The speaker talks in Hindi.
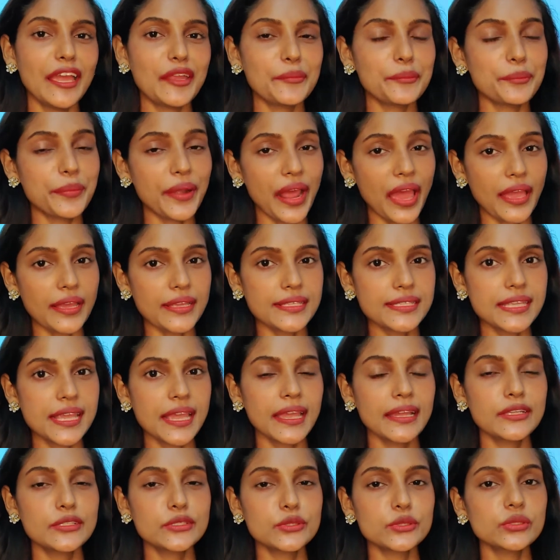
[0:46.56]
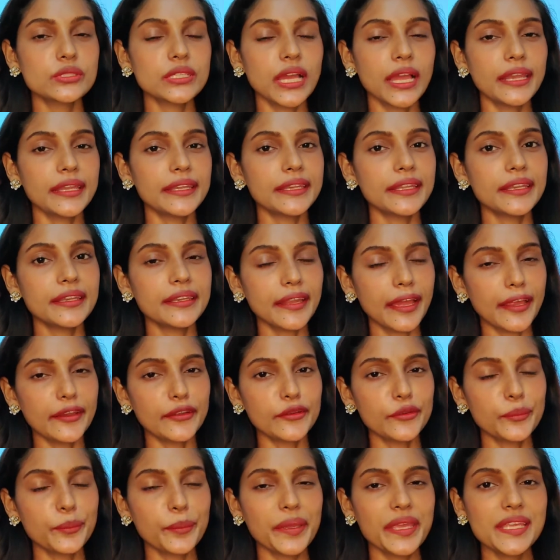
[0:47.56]
एंड प्राइस है टू नाइन्टी
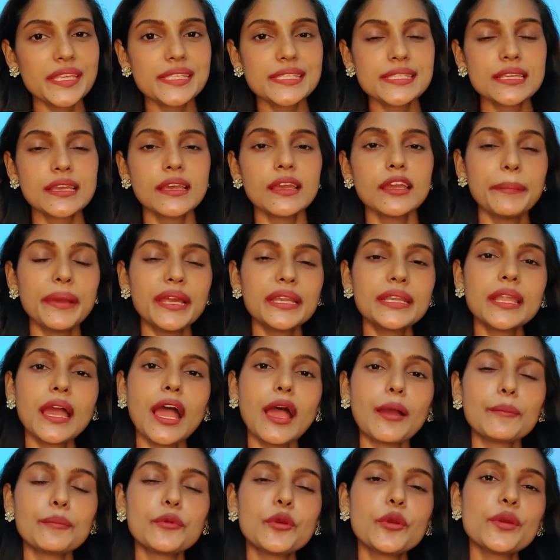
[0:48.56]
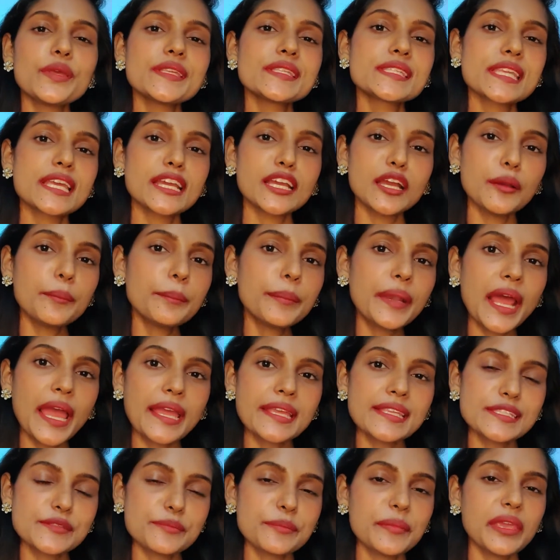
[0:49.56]
नाइन रुपीज़ बट आपको इससे कम
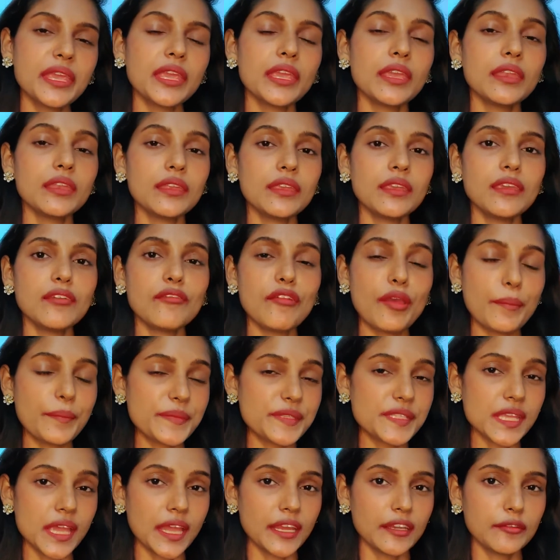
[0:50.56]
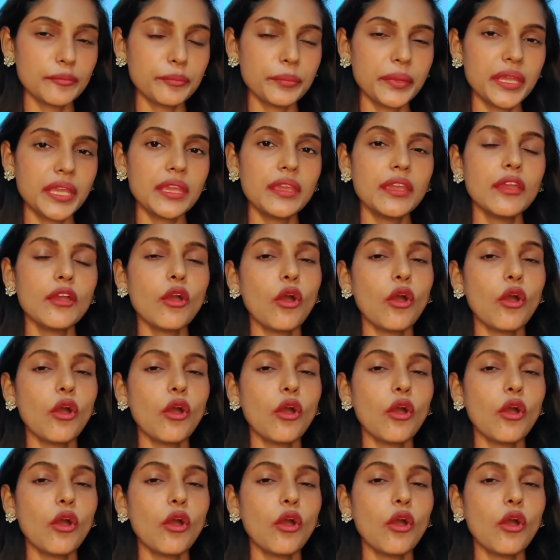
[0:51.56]
प्राइस में इनकी वेबसाइट पे